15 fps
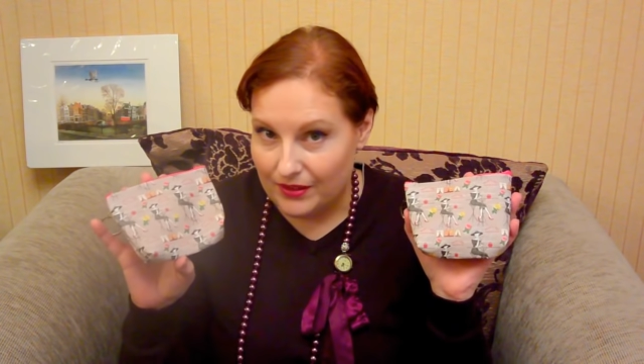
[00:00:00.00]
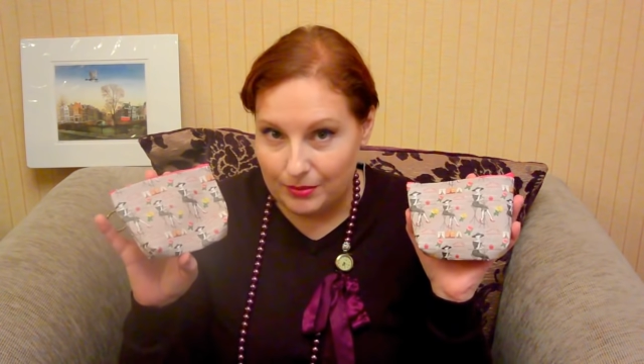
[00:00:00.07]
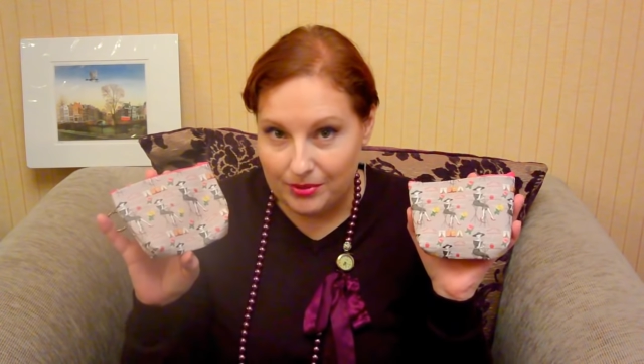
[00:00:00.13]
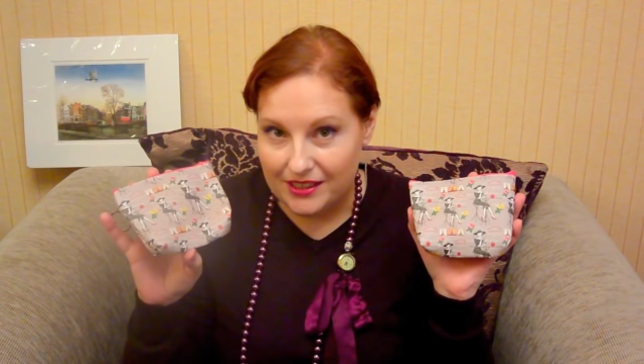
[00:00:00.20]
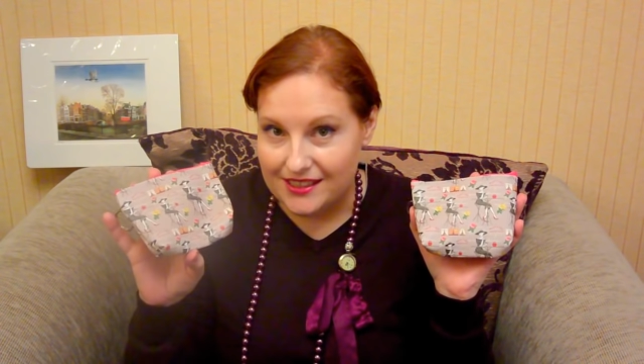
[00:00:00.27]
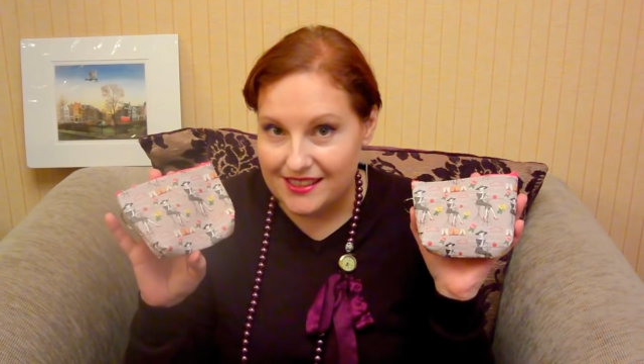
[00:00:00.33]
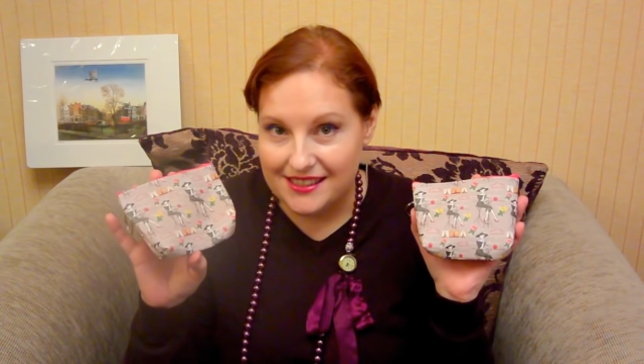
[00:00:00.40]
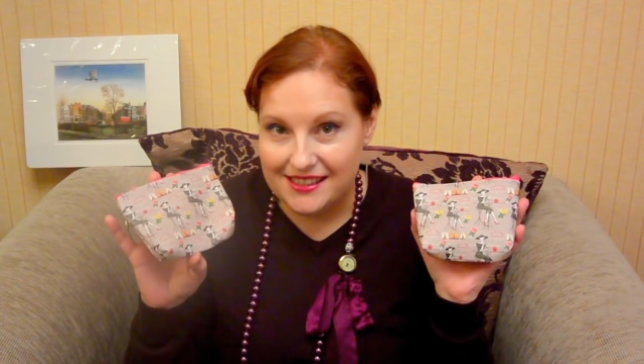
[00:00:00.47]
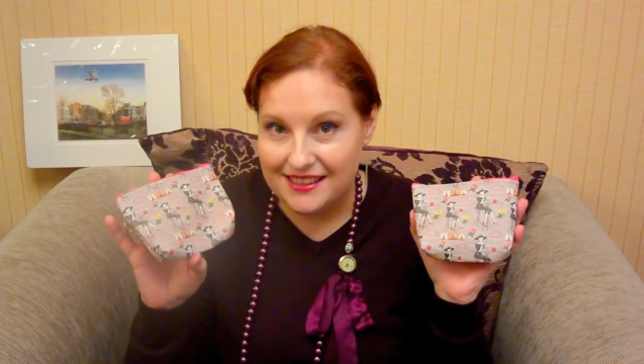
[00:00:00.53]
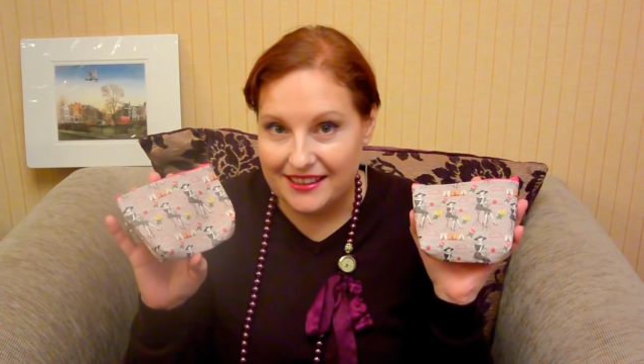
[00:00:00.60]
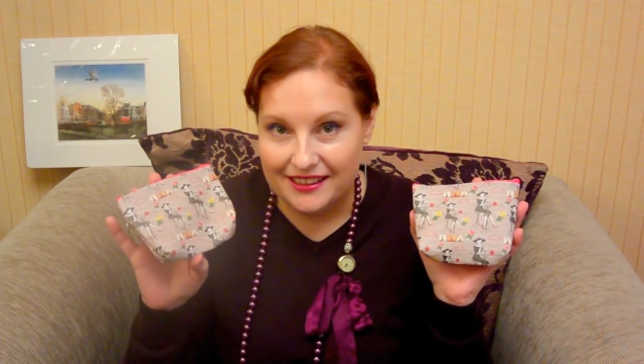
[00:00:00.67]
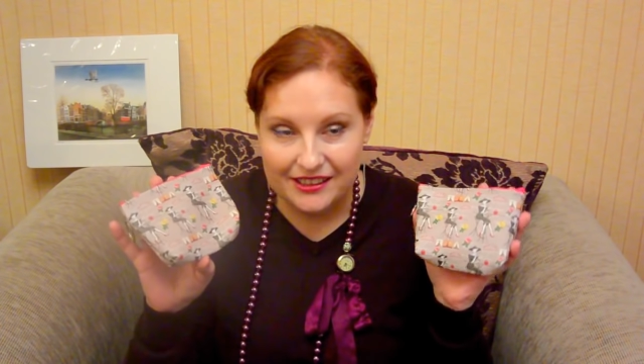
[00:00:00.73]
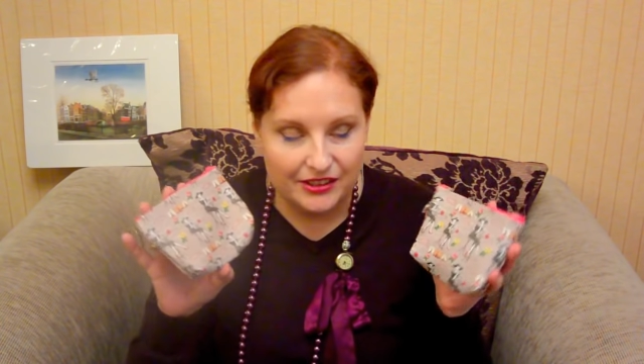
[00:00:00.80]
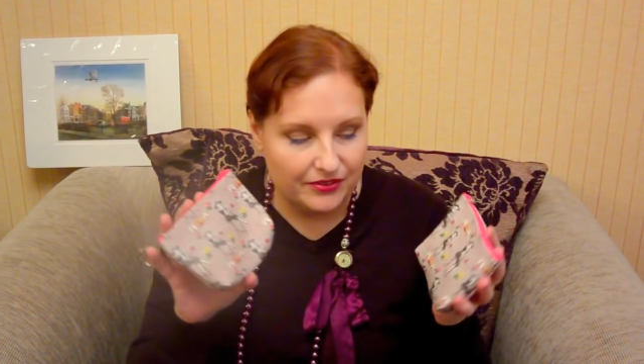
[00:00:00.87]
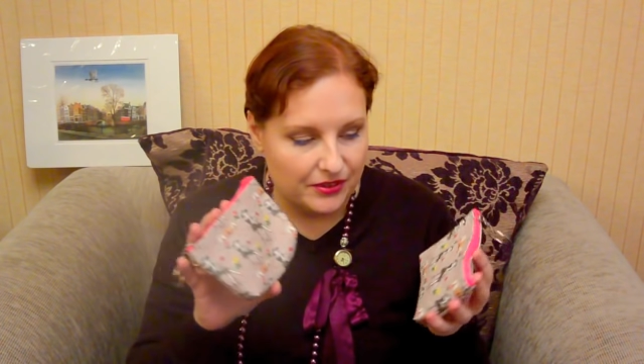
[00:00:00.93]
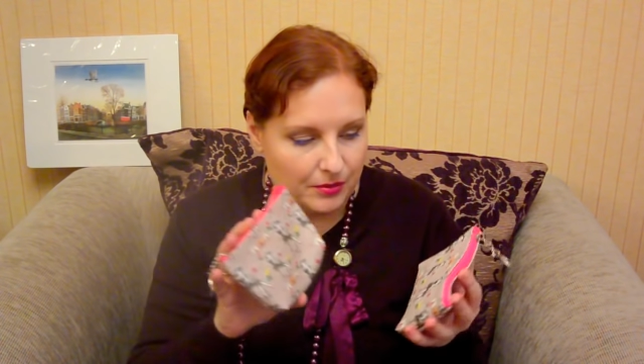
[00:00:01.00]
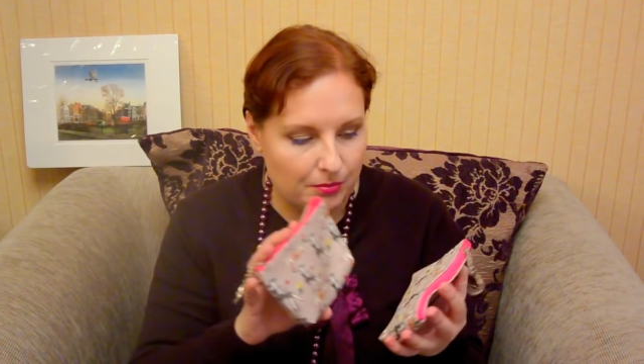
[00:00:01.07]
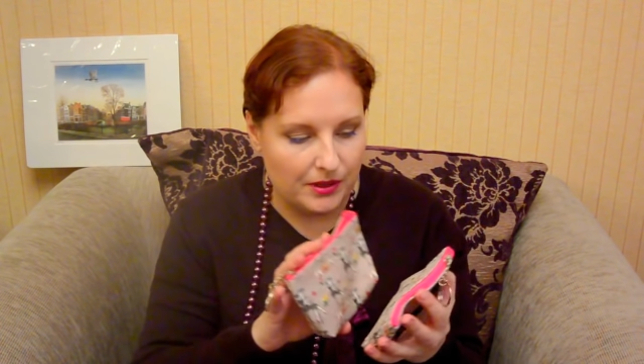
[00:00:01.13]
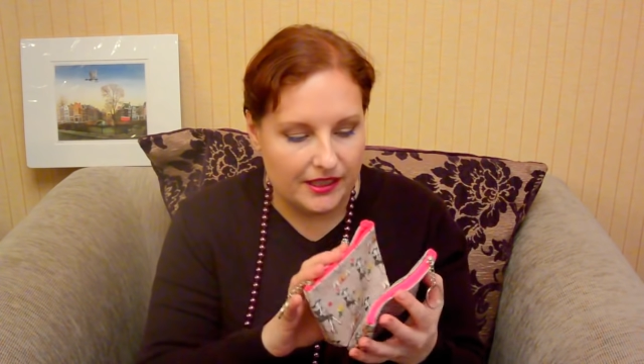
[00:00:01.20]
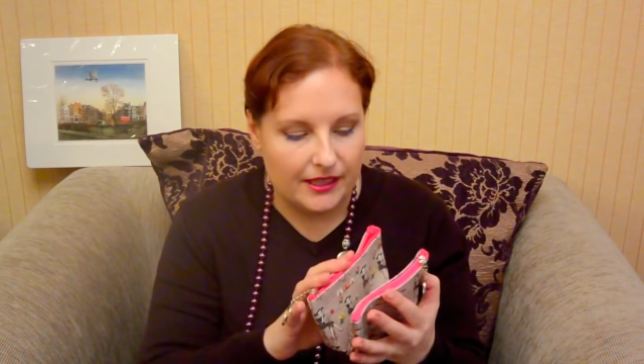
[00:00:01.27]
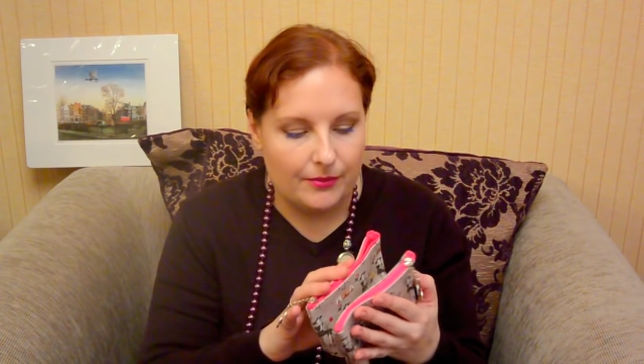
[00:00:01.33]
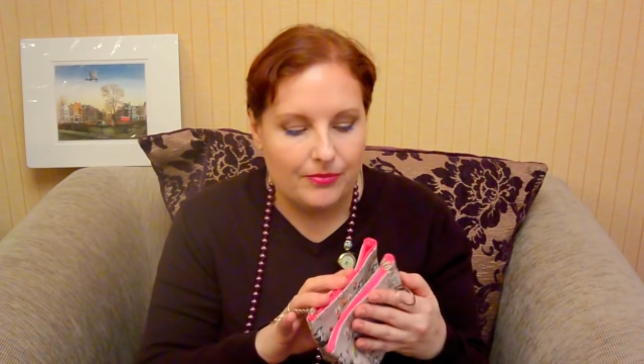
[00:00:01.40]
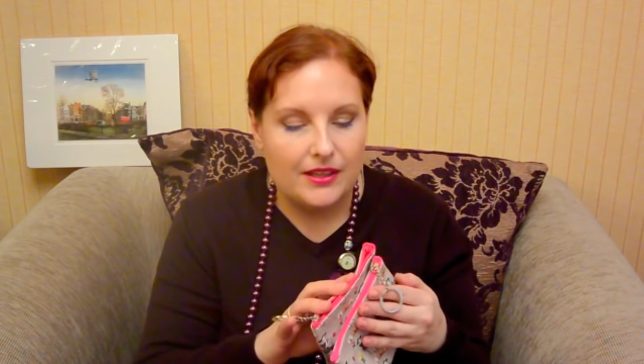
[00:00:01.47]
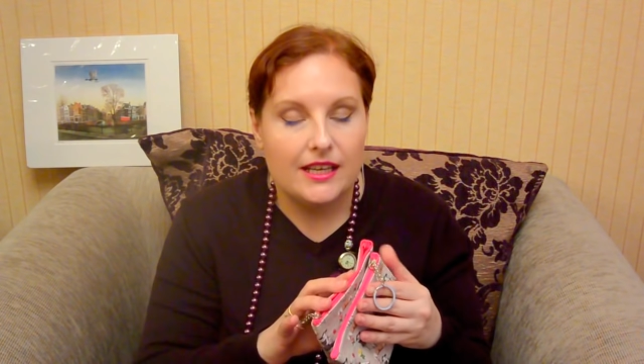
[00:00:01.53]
Обратите на это внимание.